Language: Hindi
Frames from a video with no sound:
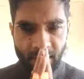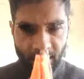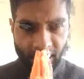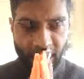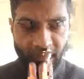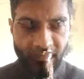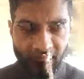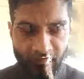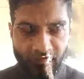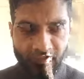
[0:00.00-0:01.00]
नमस्कार
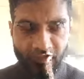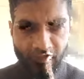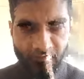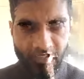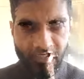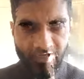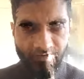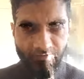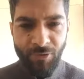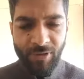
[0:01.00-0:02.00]
देवी और सज्जनों मेरा नाम
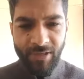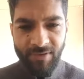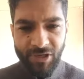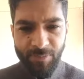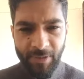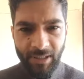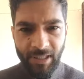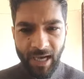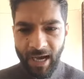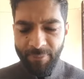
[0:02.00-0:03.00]
है मुकुल देव रक्षपति
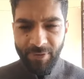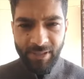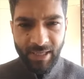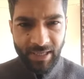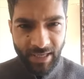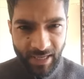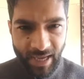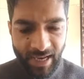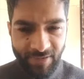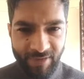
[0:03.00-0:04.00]
आप देख रहे
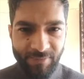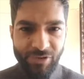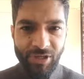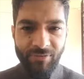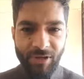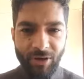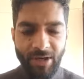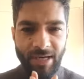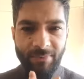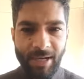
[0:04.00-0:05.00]
हैं लाइव टाइम्स टीवी
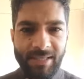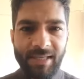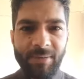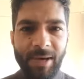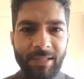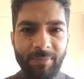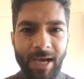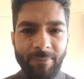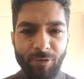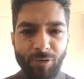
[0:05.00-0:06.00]
और हिमाचल की बात में
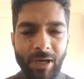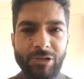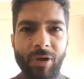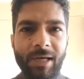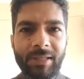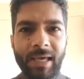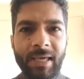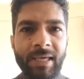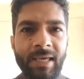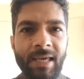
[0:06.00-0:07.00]
आप लोगों का स्वागत है
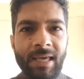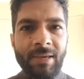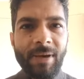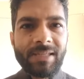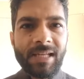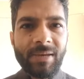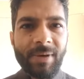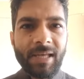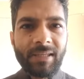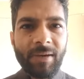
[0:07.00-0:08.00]
हिमाचल की
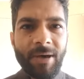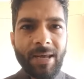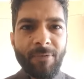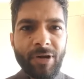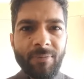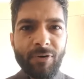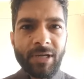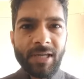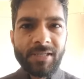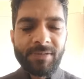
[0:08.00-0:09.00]
बात हमारा मॉर्निंग
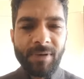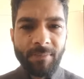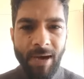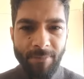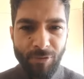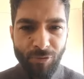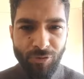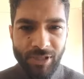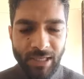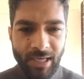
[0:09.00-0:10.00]
बुलेटिन जिसमें हम आप लोगों
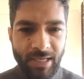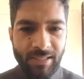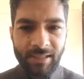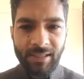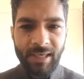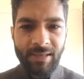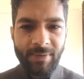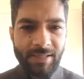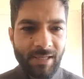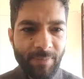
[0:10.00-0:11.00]
को जानकारी देते हैं
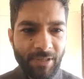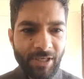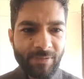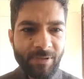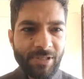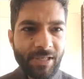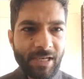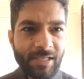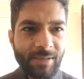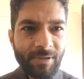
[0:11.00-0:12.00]
हिमाचल प्रदेश में चल
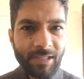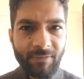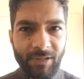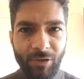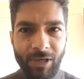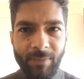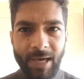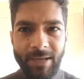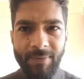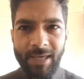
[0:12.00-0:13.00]
रही सभी गतिविधियों के
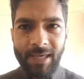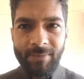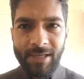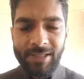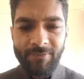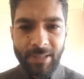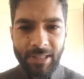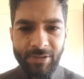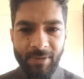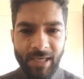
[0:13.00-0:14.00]
बारे में हिमाचल
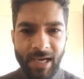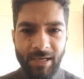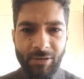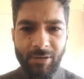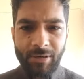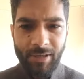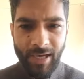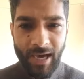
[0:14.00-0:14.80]
प्रदेश में क्या क्या